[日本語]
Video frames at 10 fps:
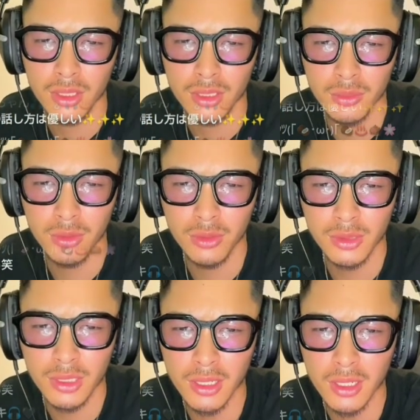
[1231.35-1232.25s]
私
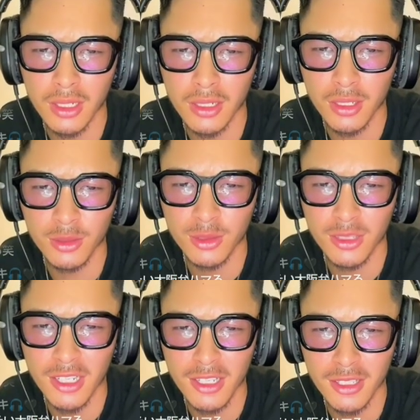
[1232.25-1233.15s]
も大阪から関
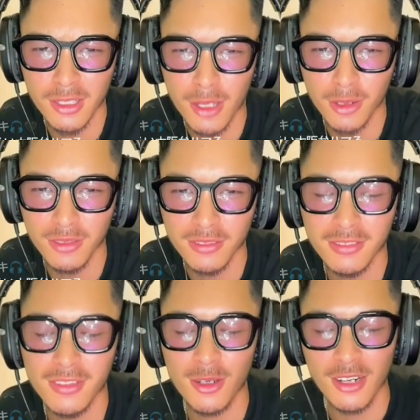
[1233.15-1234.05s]
東に帰ってきたよ
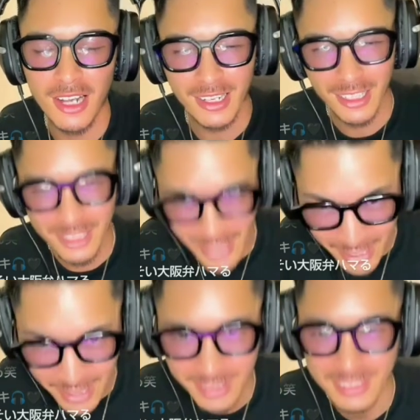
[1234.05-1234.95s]
お帰りな
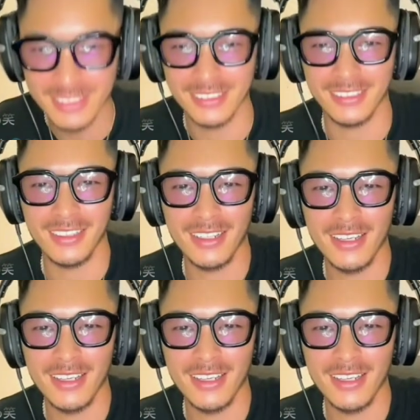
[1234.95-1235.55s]
さいです